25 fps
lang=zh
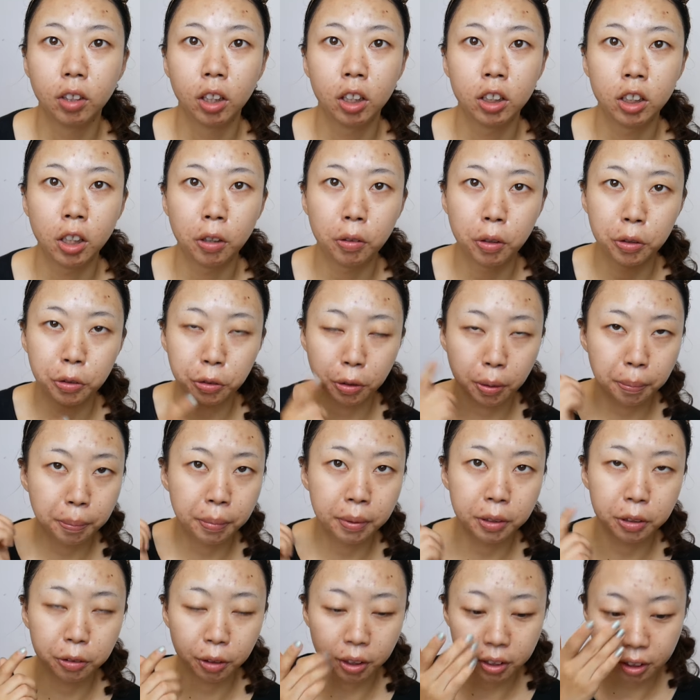上完
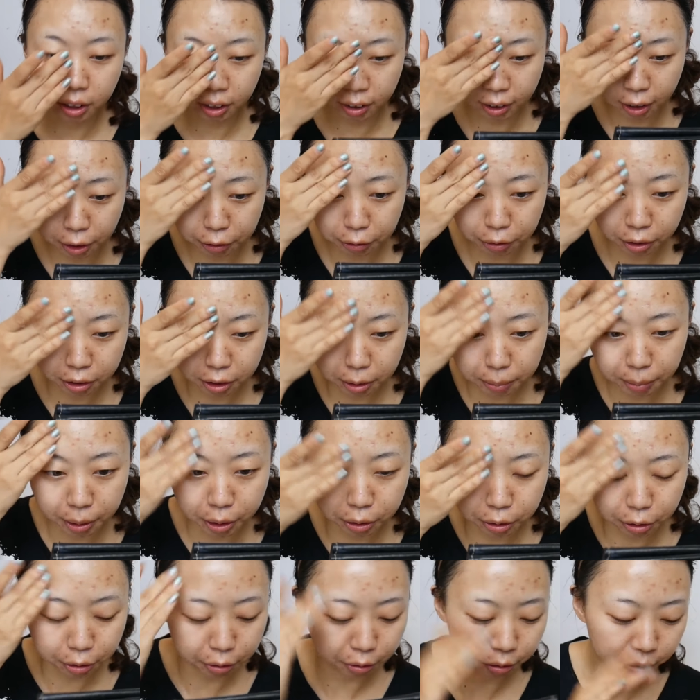妆妆前感觉这
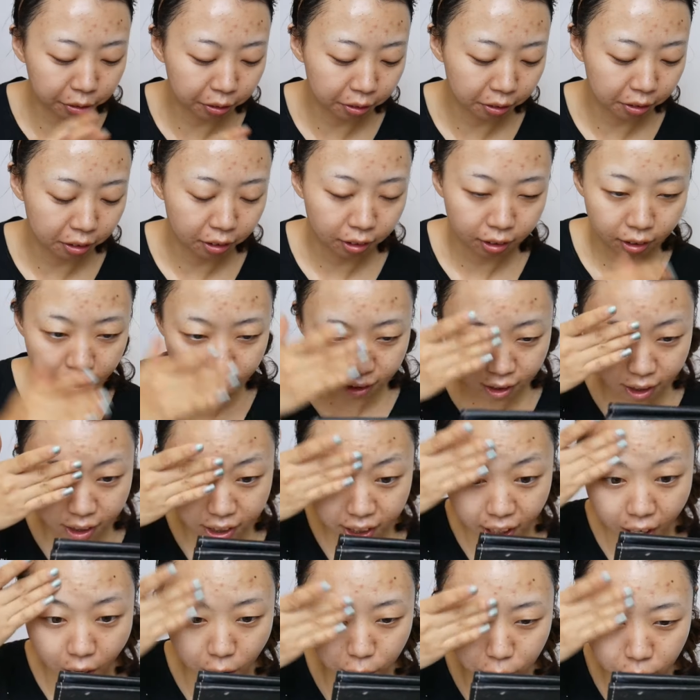边就
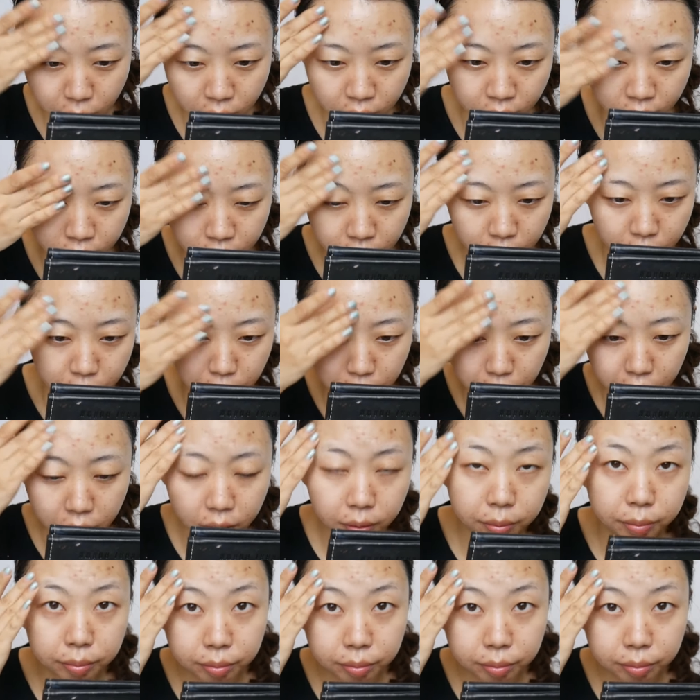哑光了很多。